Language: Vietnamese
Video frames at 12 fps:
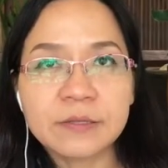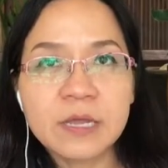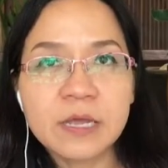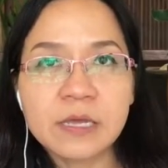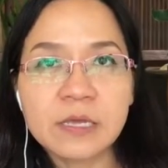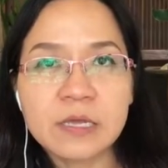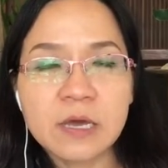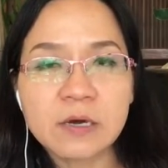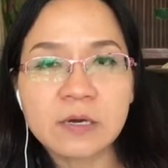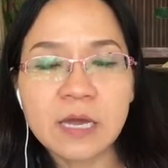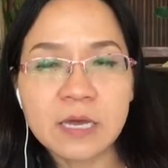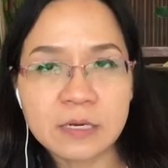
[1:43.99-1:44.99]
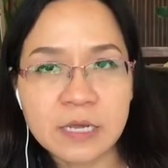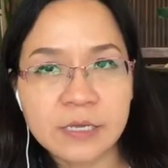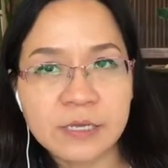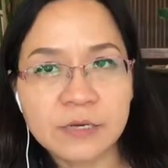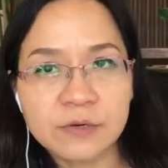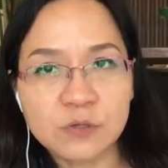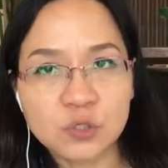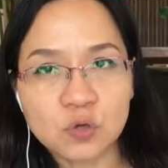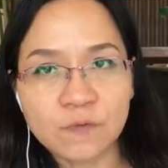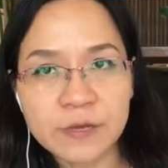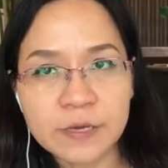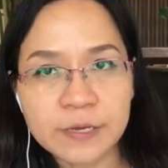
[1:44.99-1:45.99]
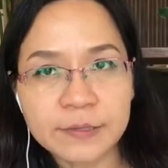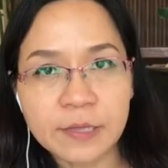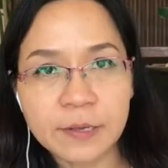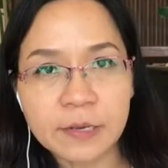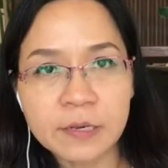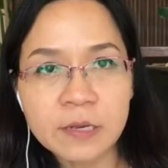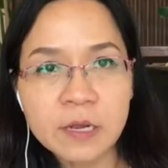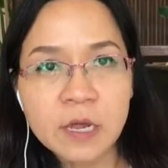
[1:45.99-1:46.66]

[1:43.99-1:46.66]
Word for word: đi nhớ là đi trên đường Xô Viết Nghệ Tĩnh